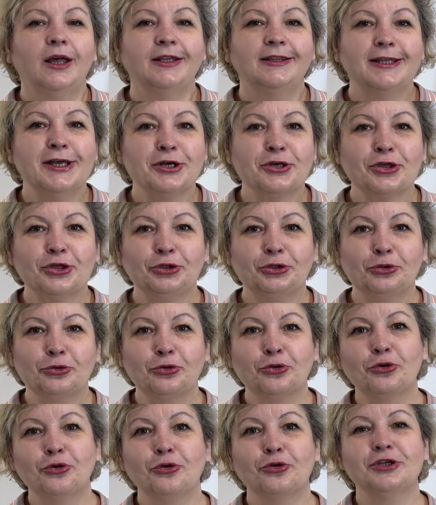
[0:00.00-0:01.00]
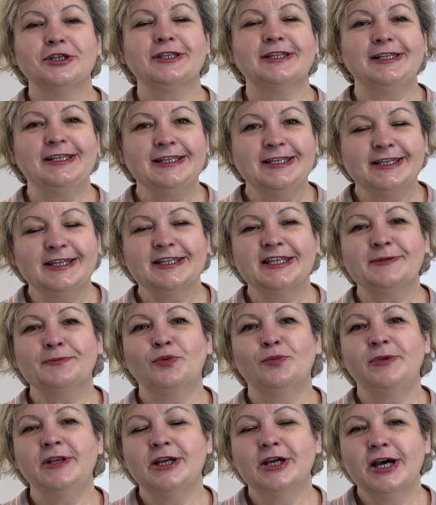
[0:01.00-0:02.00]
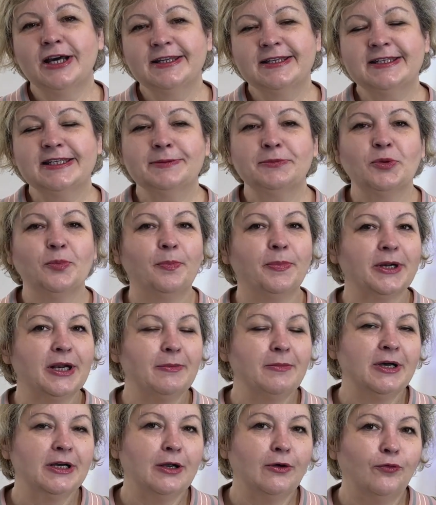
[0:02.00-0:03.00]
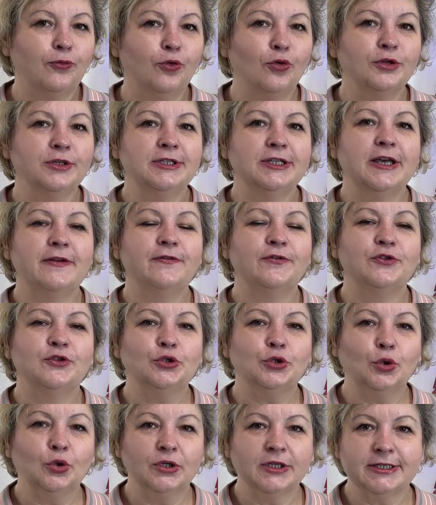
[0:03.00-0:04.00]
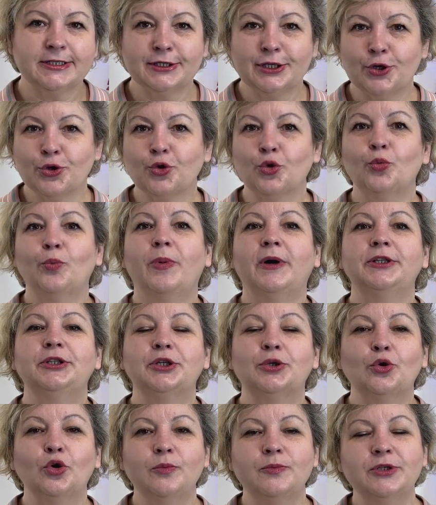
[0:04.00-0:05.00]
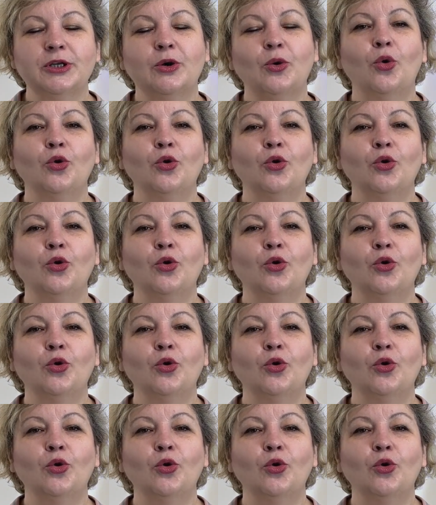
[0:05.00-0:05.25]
Так что следите за публикациями. Про марафон я все расскажу подробно.